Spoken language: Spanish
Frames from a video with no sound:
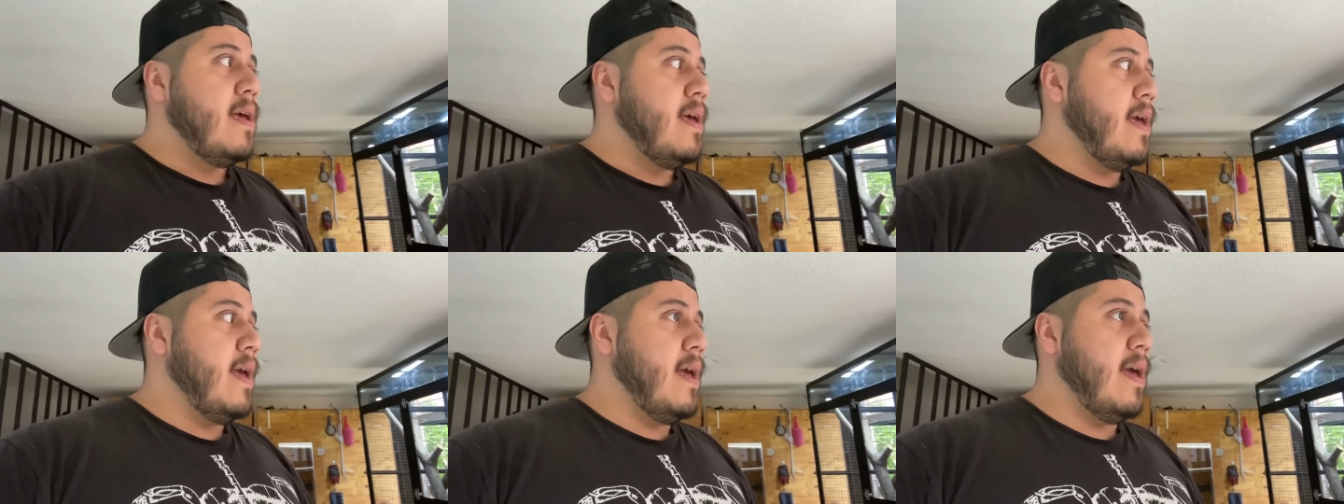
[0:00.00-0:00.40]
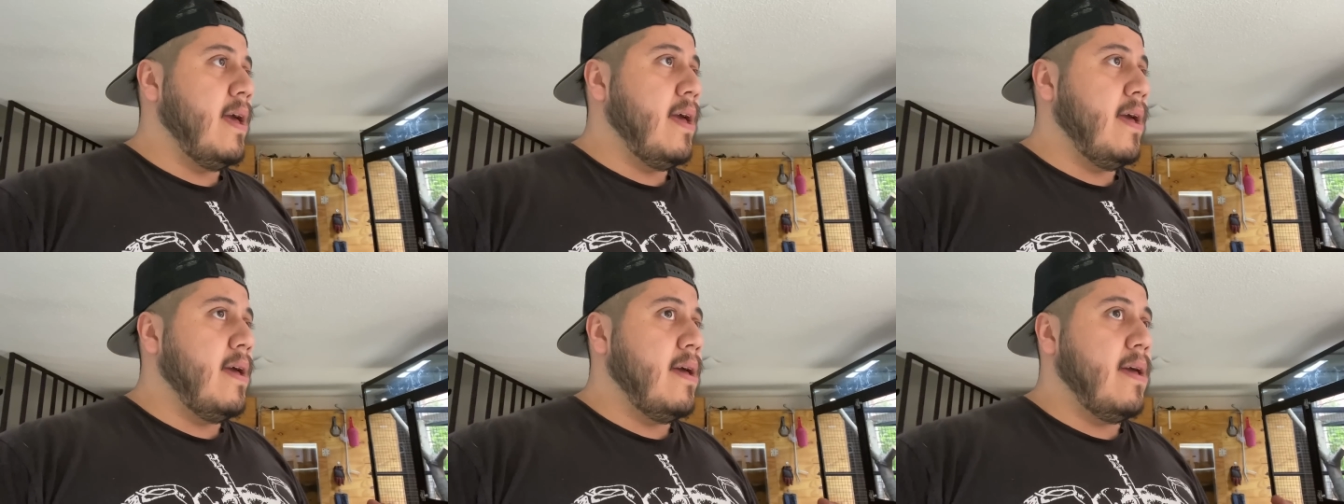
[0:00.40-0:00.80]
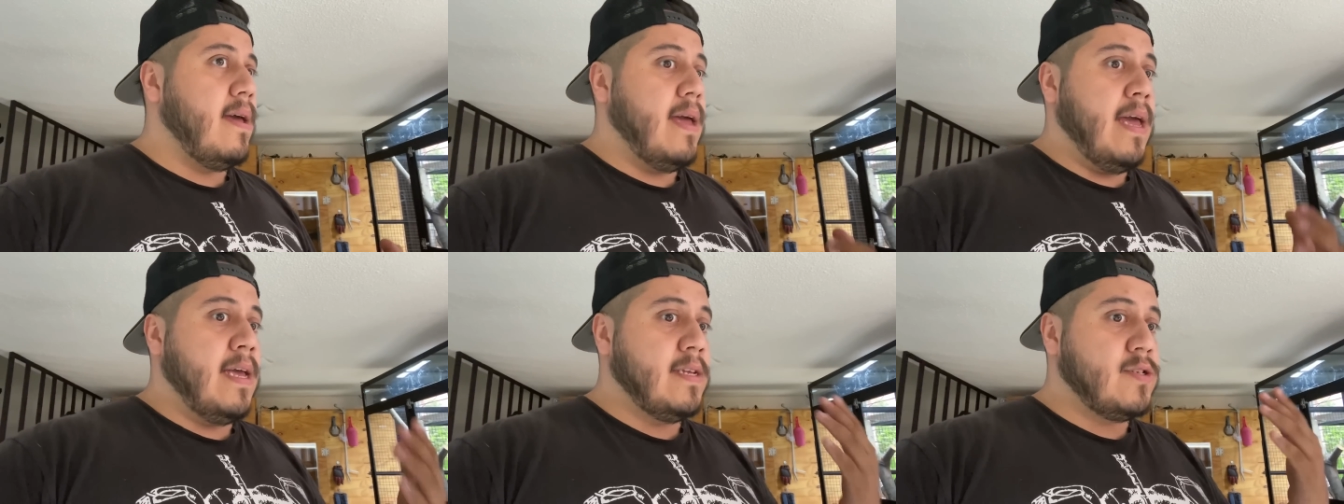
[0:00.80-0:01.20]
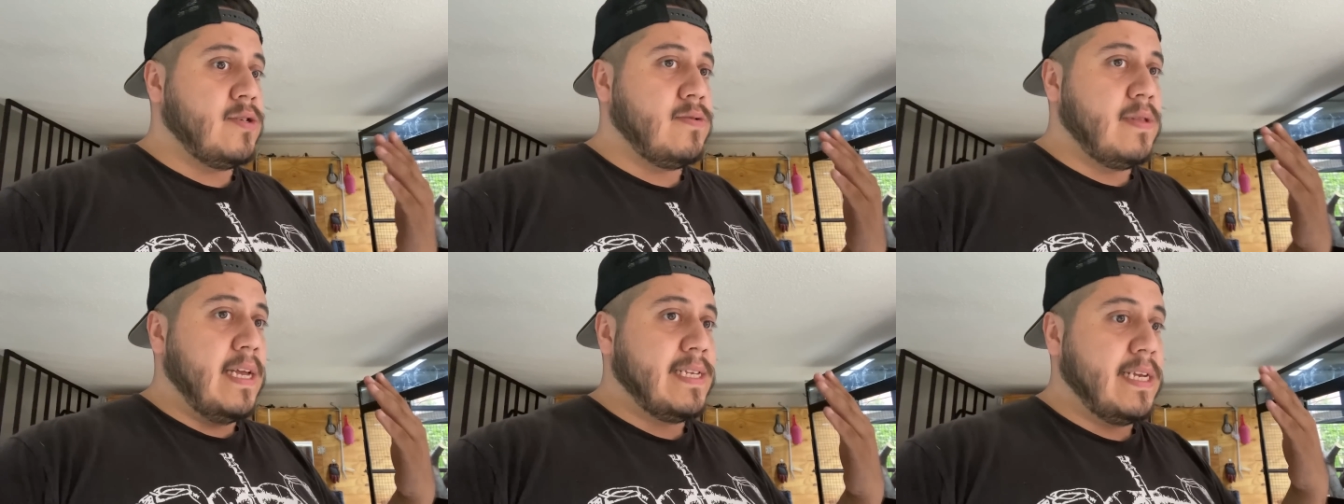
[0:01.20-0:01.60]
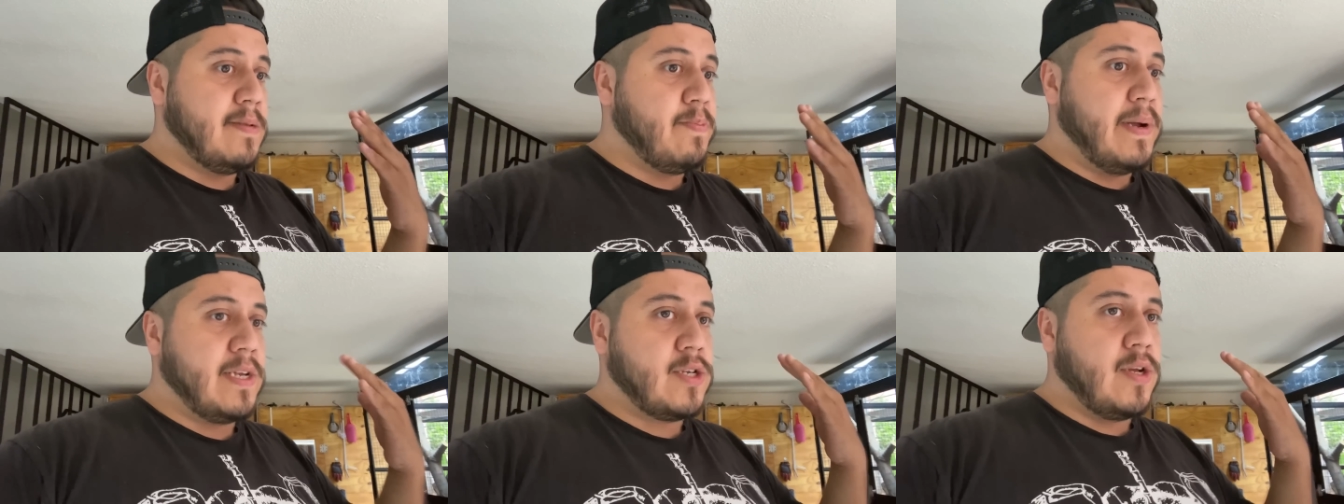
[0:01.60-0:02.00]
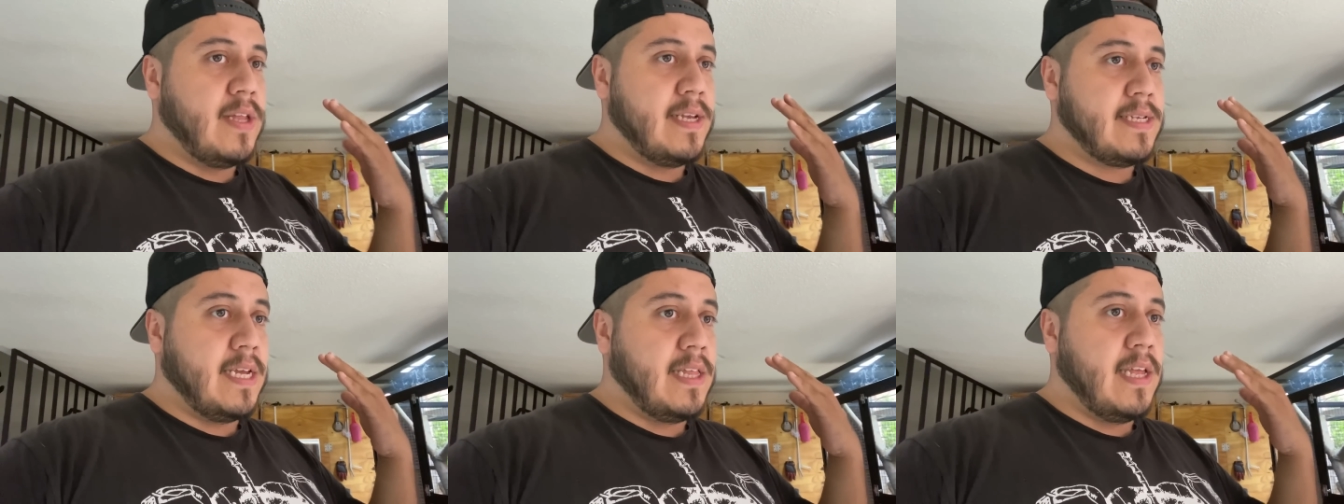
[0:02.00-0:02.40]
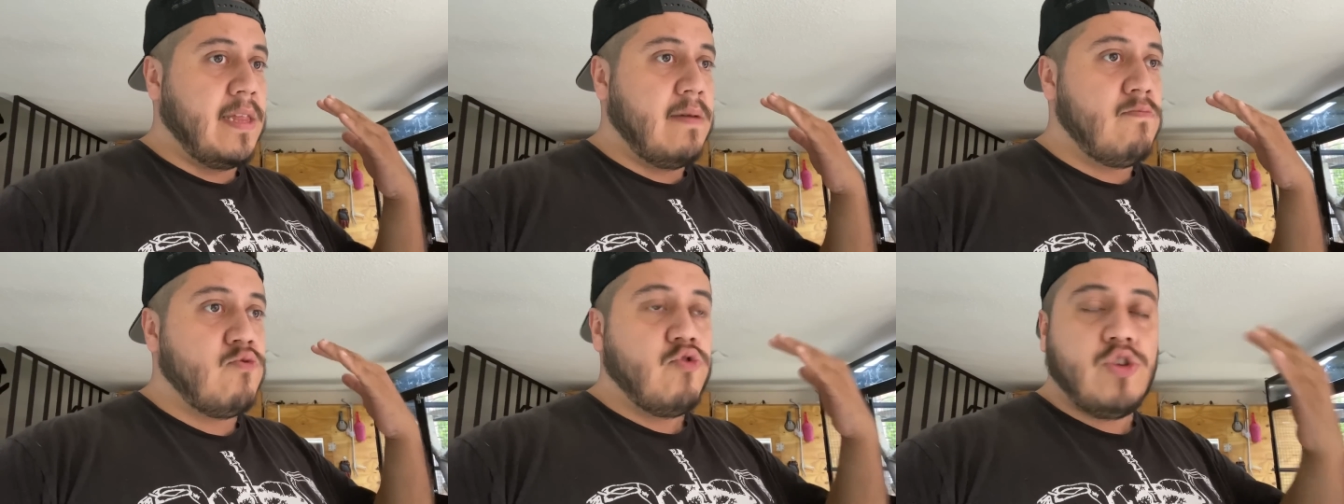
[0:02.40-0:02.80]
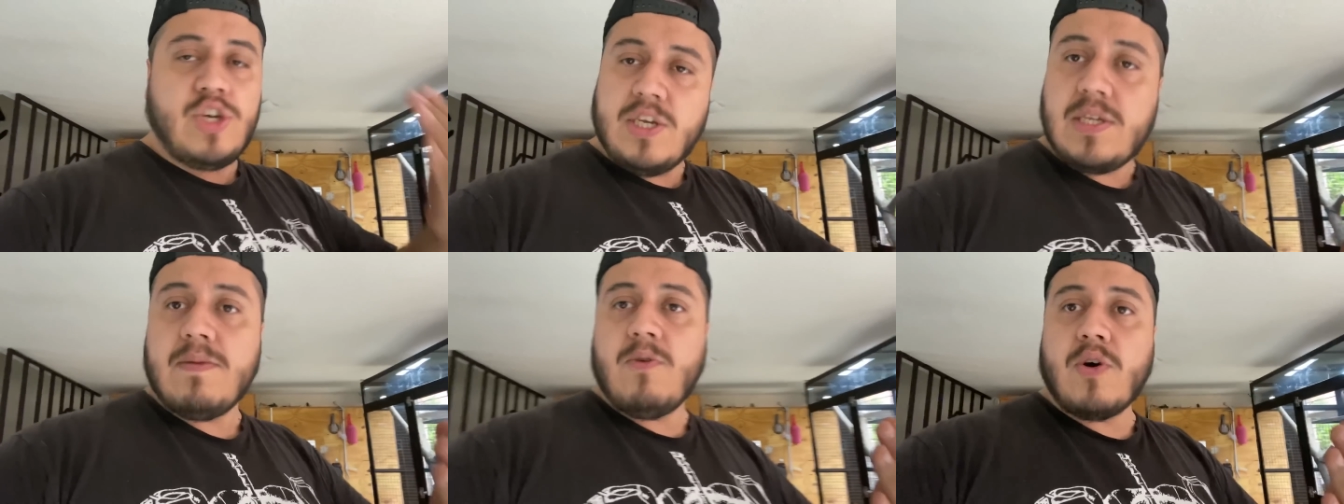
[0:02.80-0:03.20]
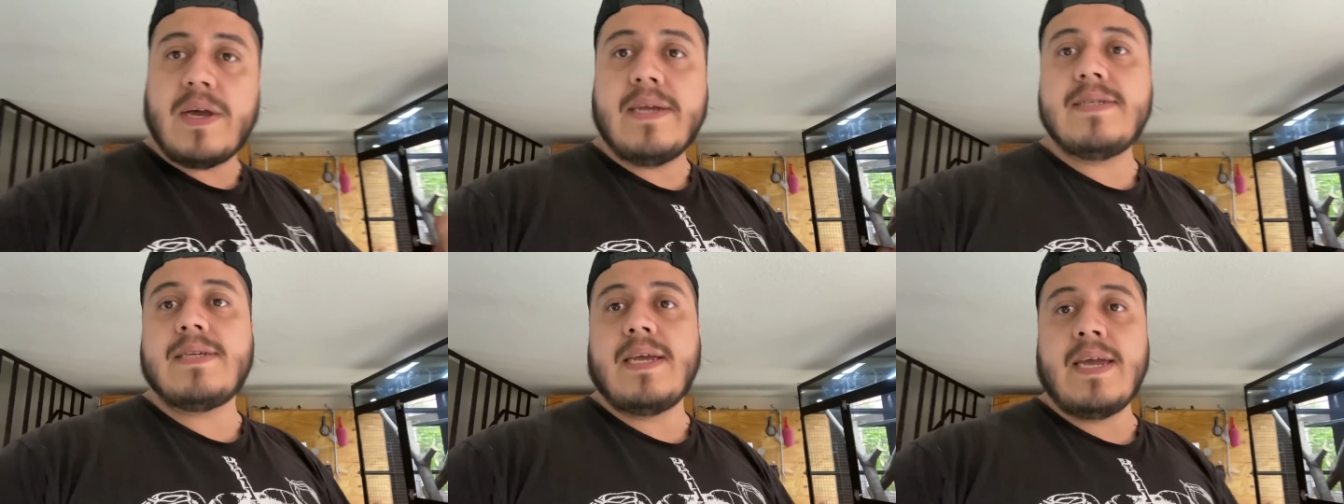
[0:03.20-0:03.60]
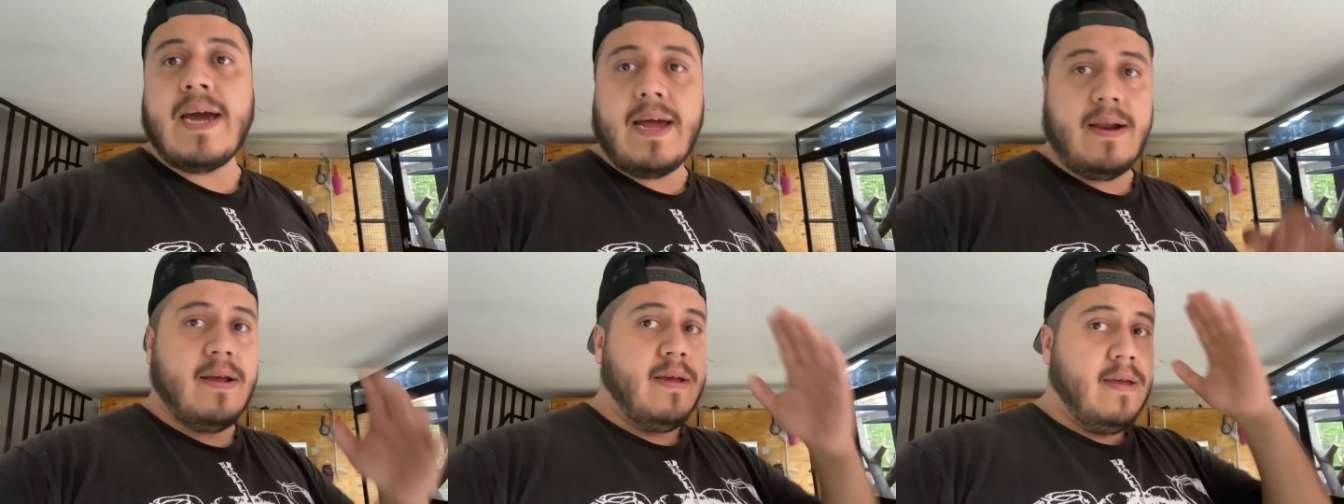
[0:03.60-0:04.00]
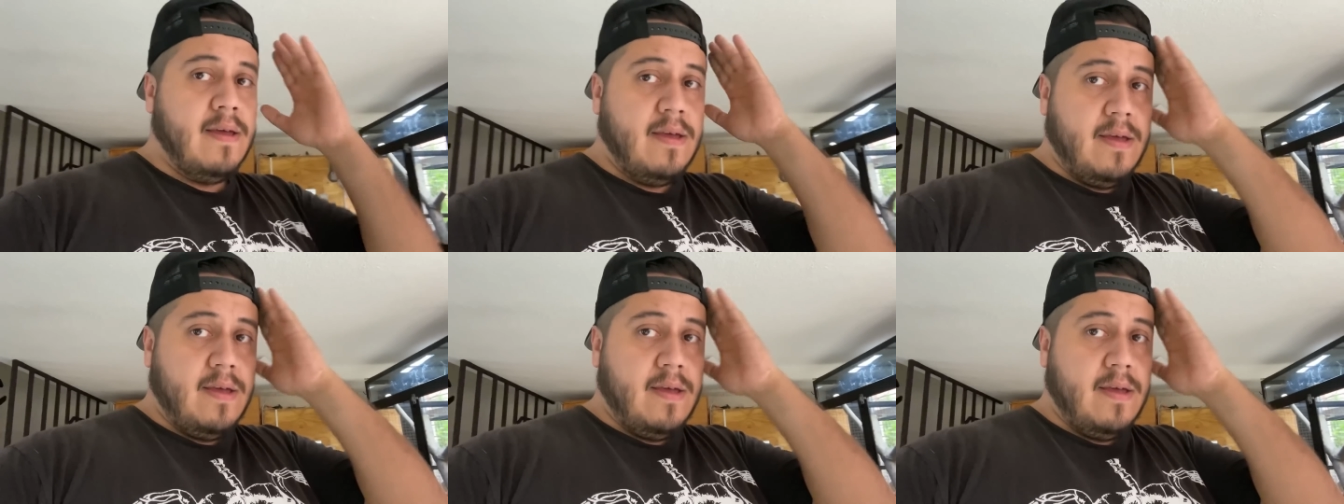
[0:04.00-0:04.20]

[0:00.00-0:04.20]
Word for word: Eh, es de esas personas que tiene muchísimo que enseñar.